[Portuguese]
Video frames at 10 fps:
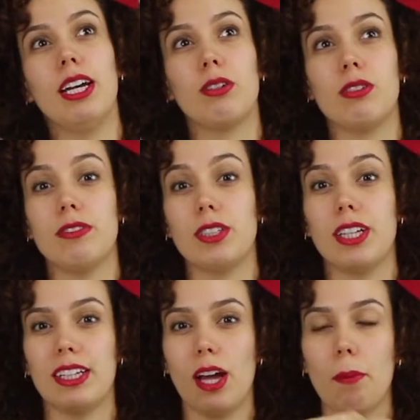inclusive eu
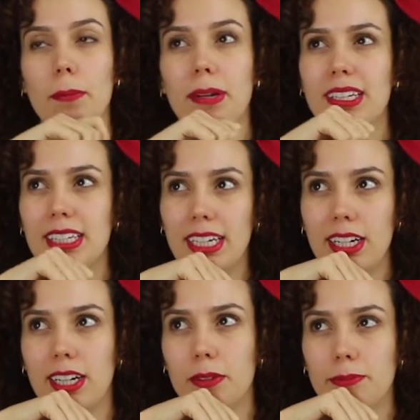tenho até uma
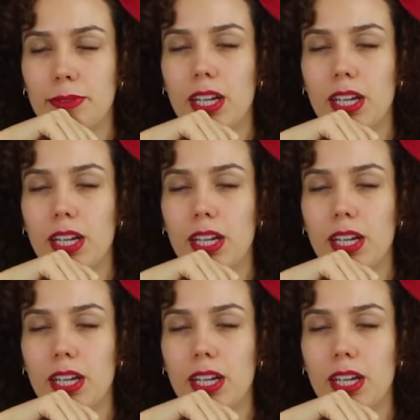planilha